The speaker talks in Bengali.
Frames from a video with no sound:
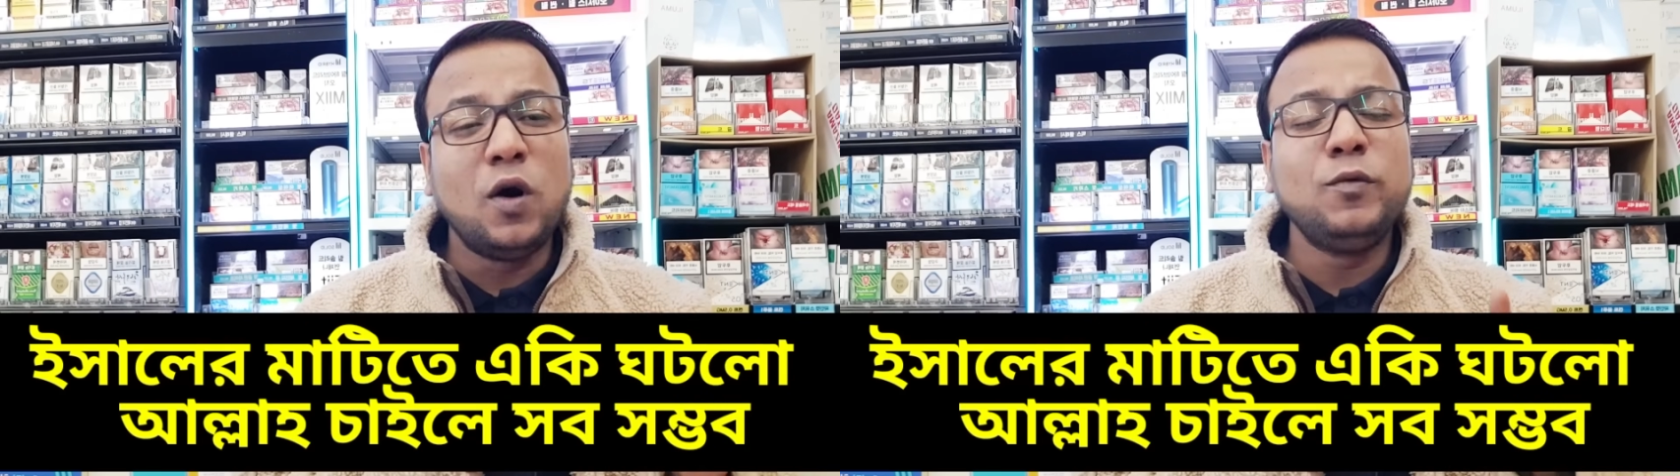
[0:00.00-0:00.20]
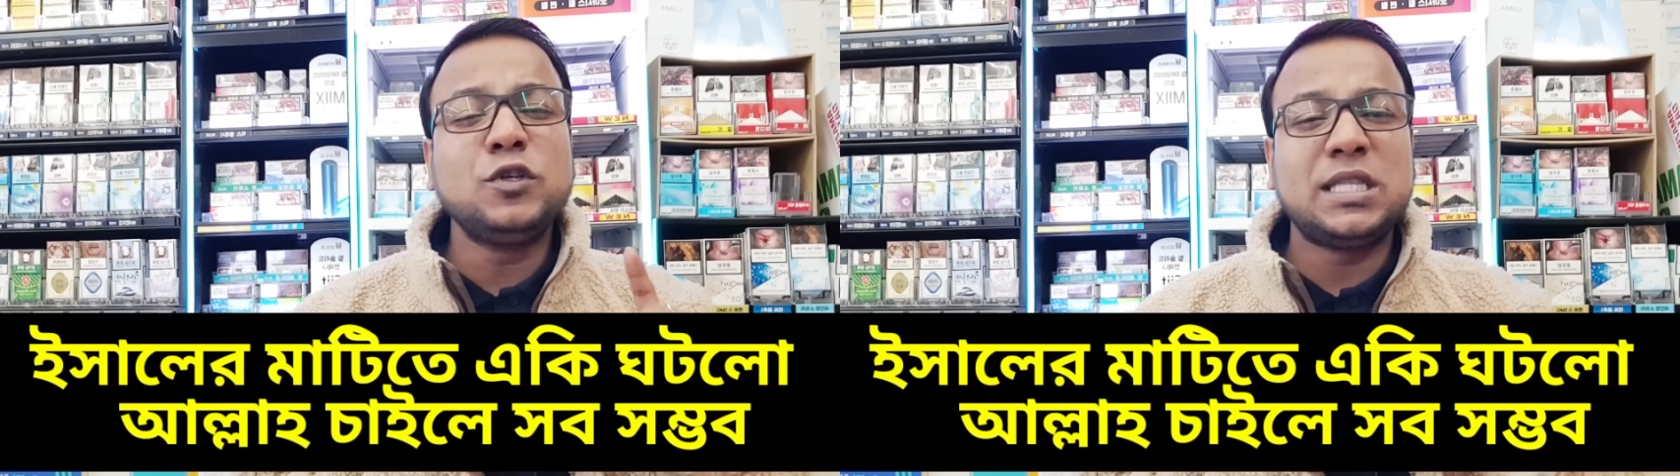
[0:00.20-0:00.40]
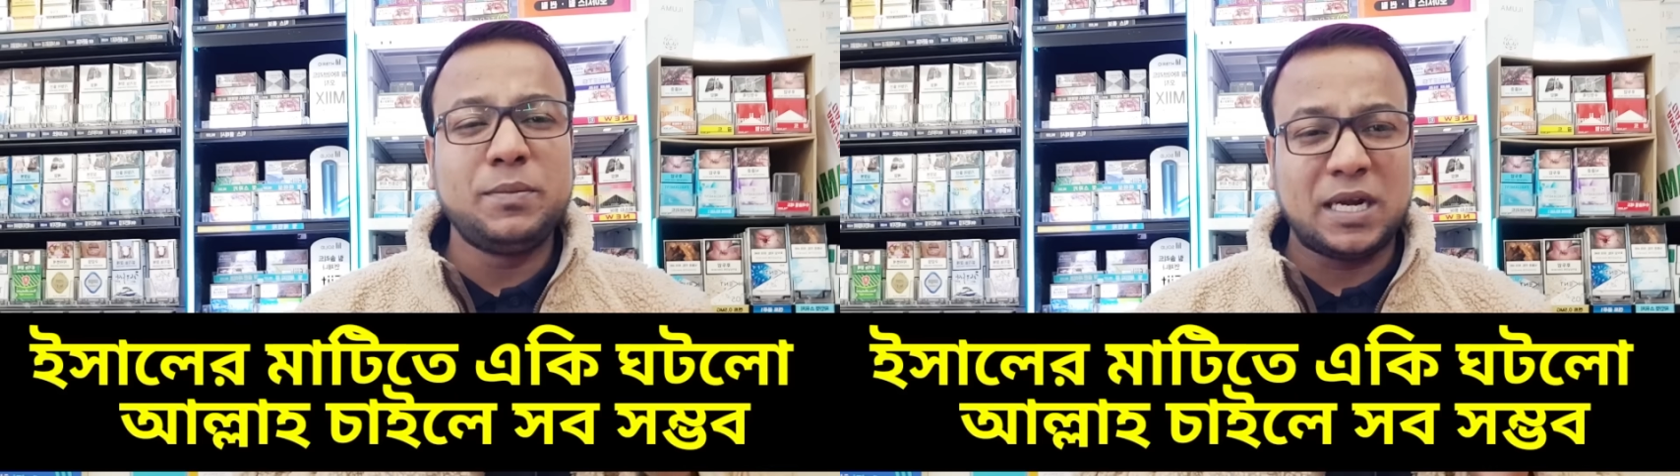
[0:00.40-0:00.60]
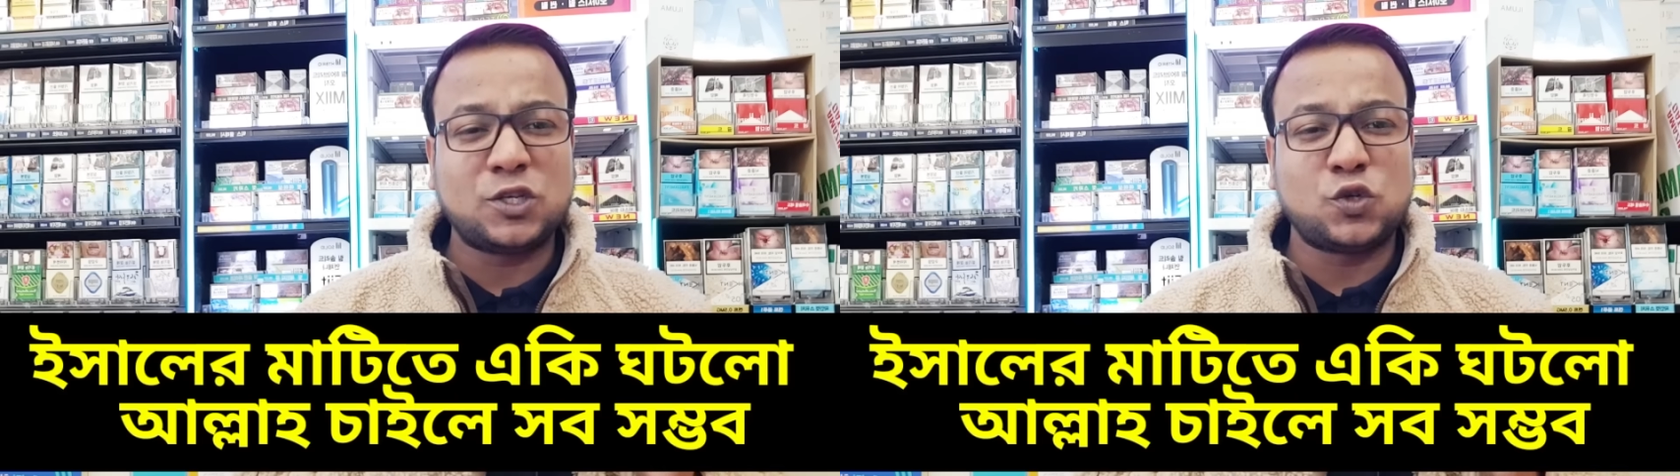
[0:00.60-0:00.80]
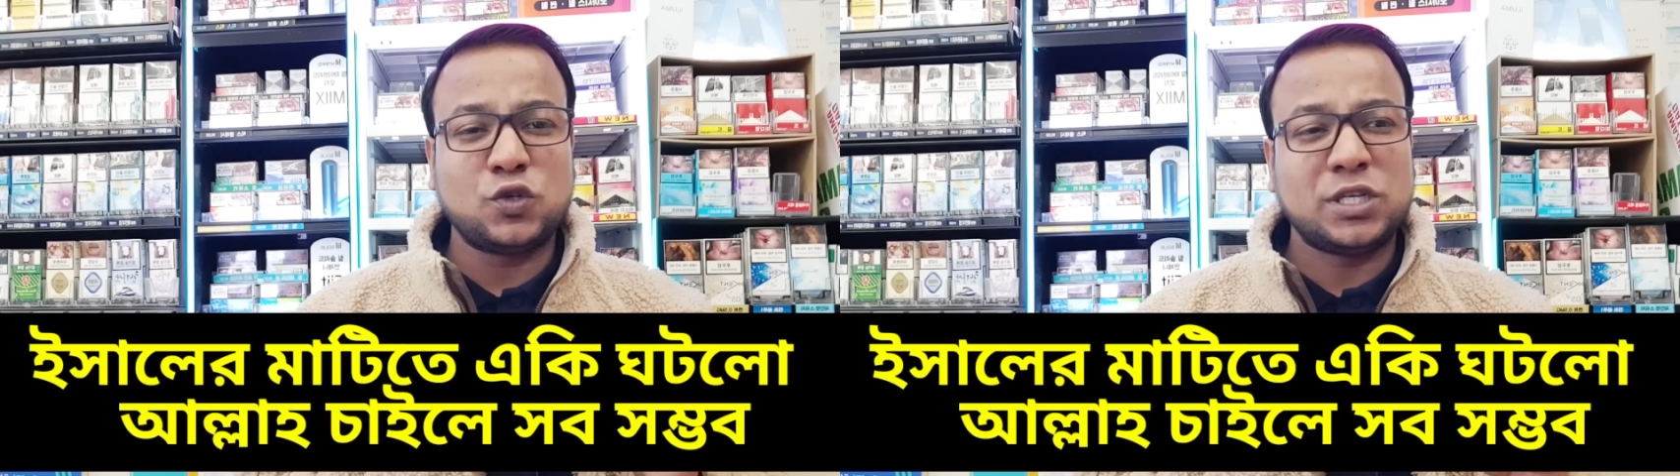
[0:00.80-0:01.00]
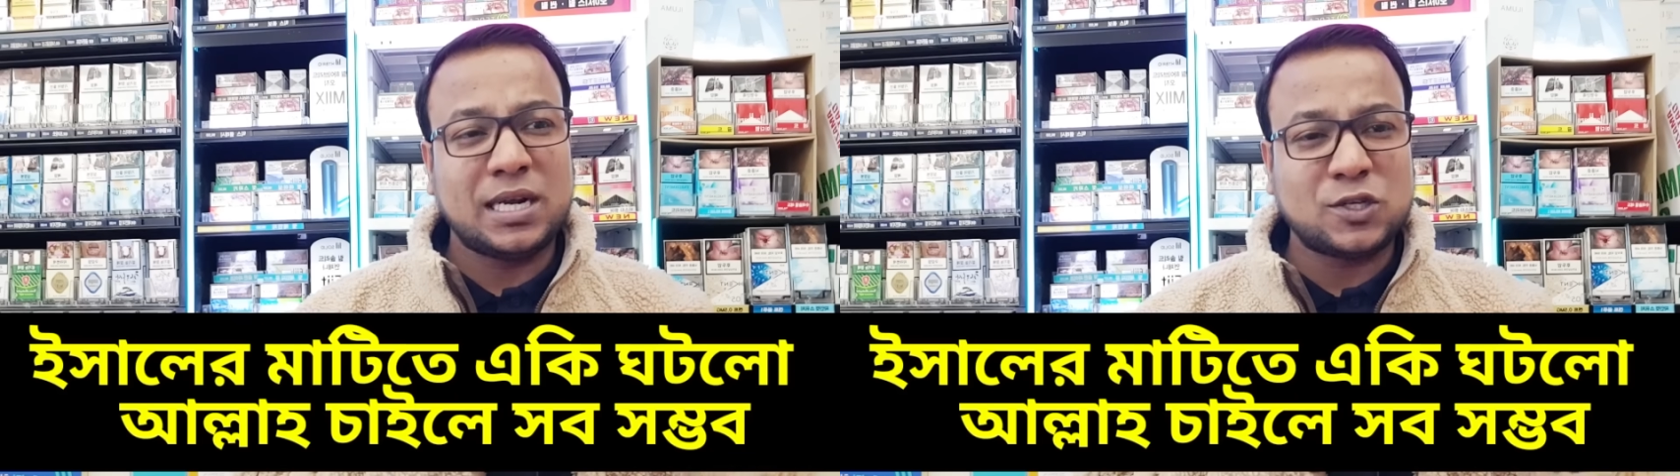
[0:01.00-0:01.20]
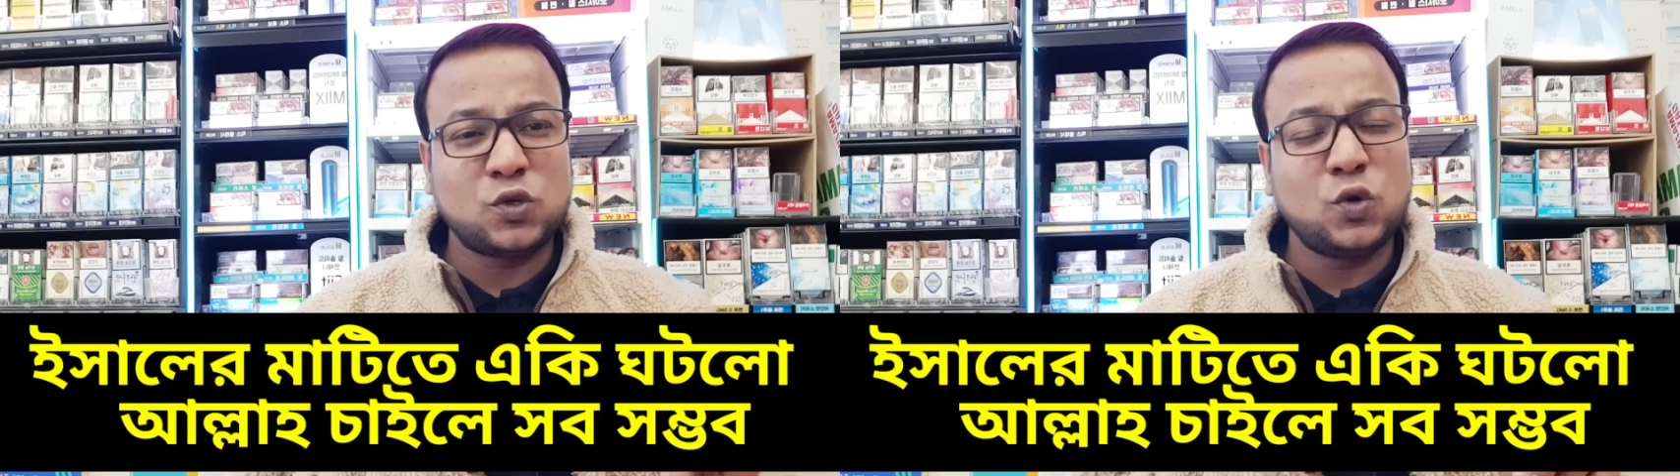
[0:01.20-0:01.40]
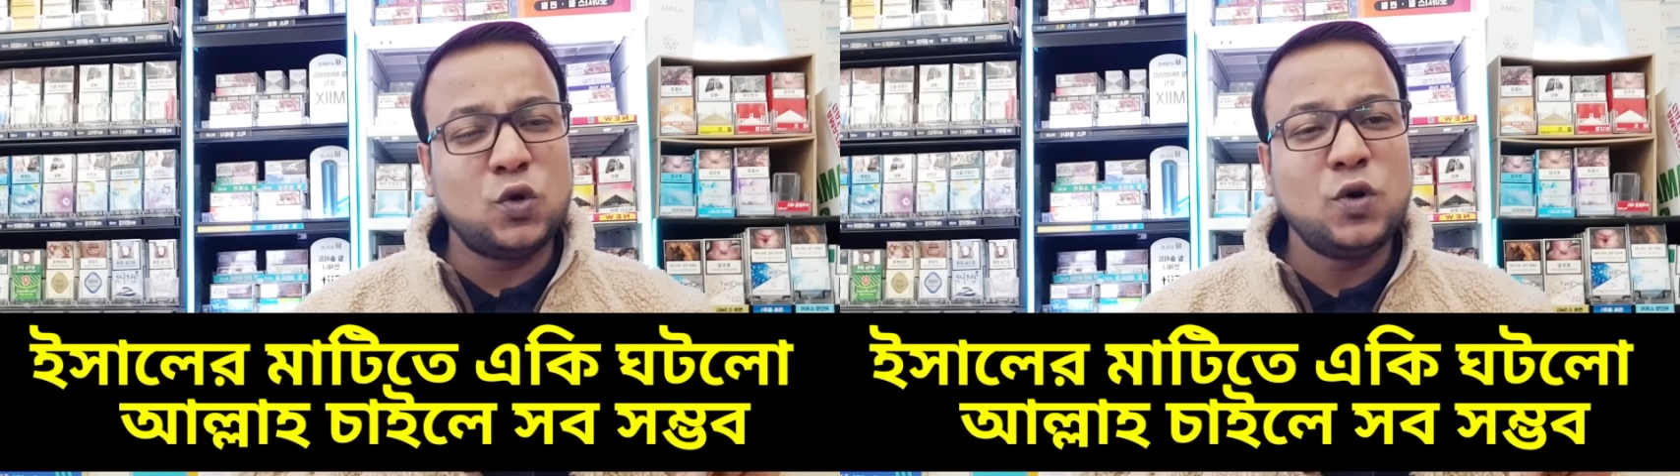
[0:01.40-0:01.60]
অমুসলিম রাষ্ট্র যে
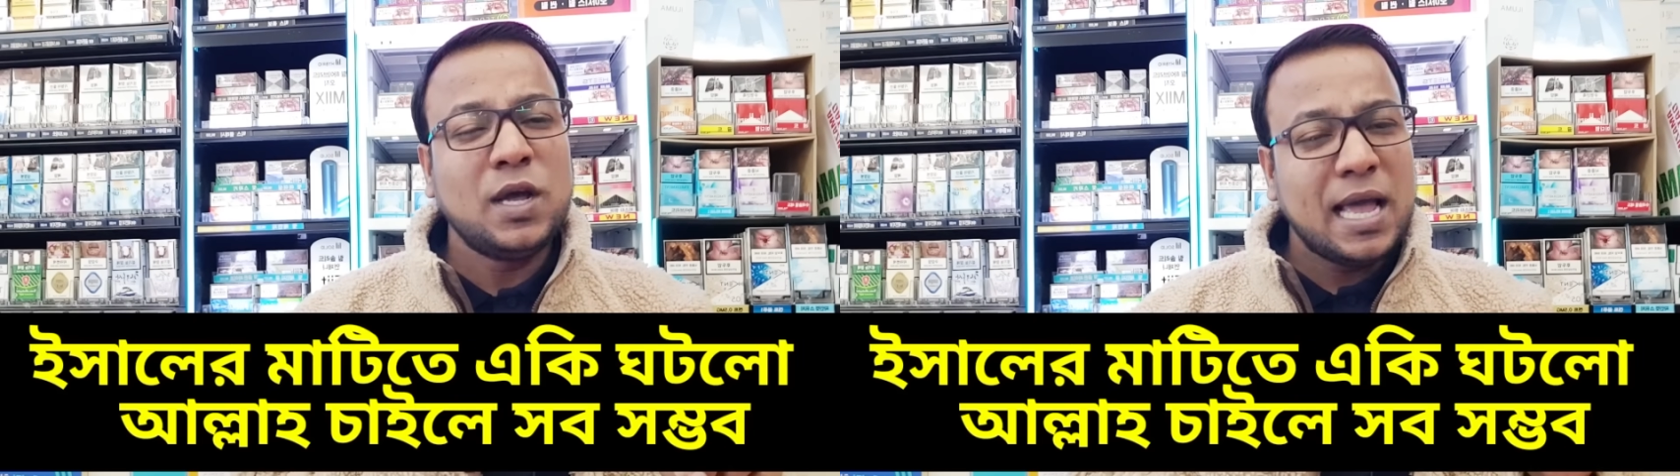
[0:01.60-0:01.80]
রাষ্ট্রগুলো